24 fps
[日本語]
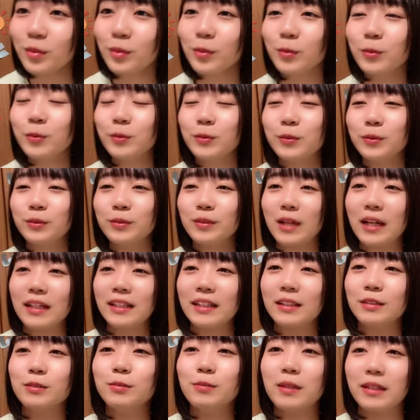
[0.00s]
お
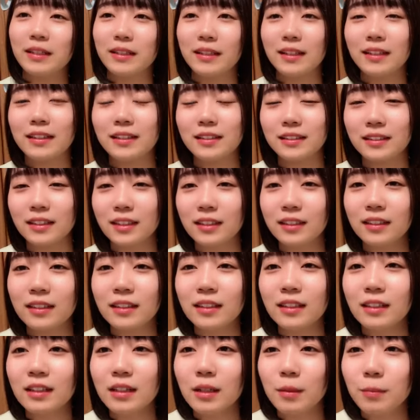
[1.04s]
秋生まれなんですね
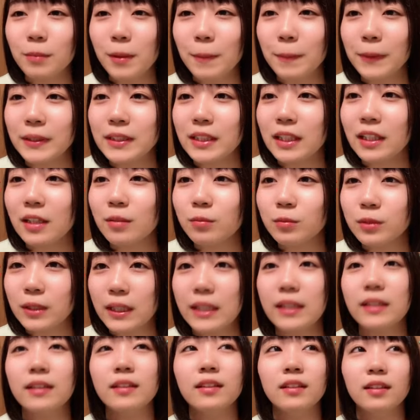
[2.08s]
パパ坂も
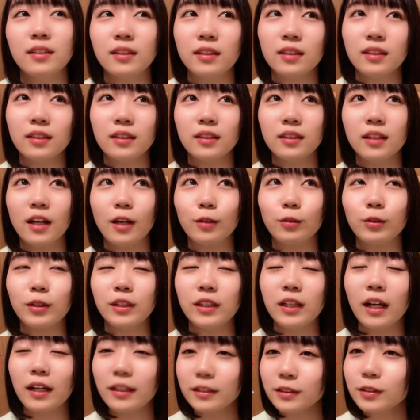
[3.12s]
ねあと1
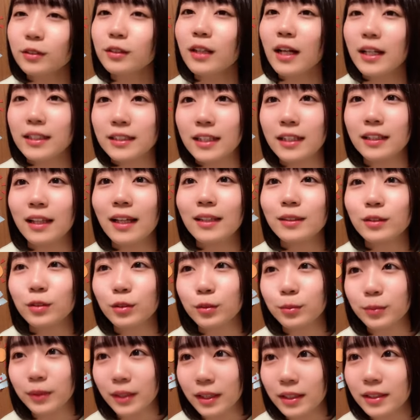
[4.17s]
か月ぐらいしたら誕
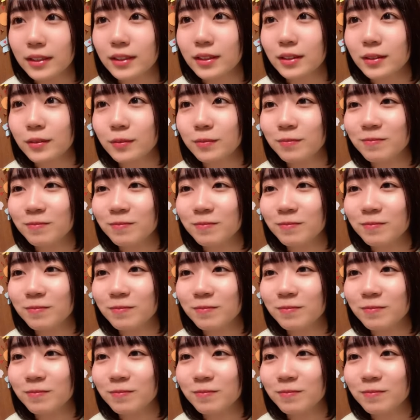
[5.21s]
生日です